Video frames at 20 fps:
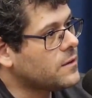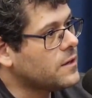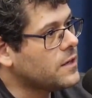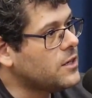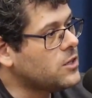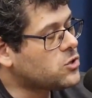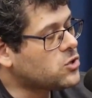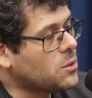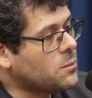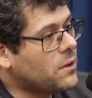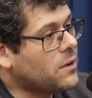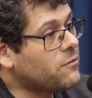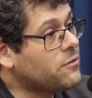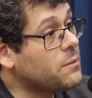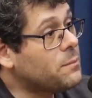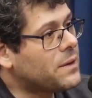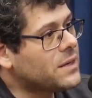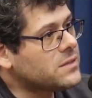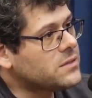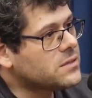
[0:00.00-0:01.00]
Isso é uma
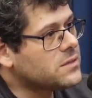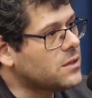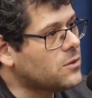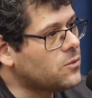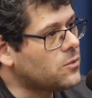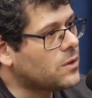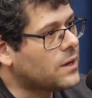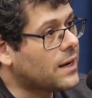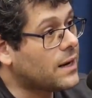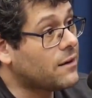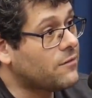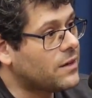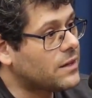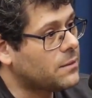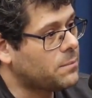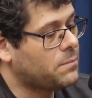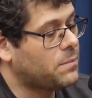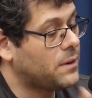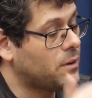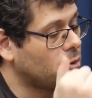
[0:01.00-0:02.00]
vibração gravada
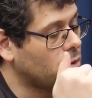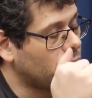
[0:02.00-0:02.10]
pelo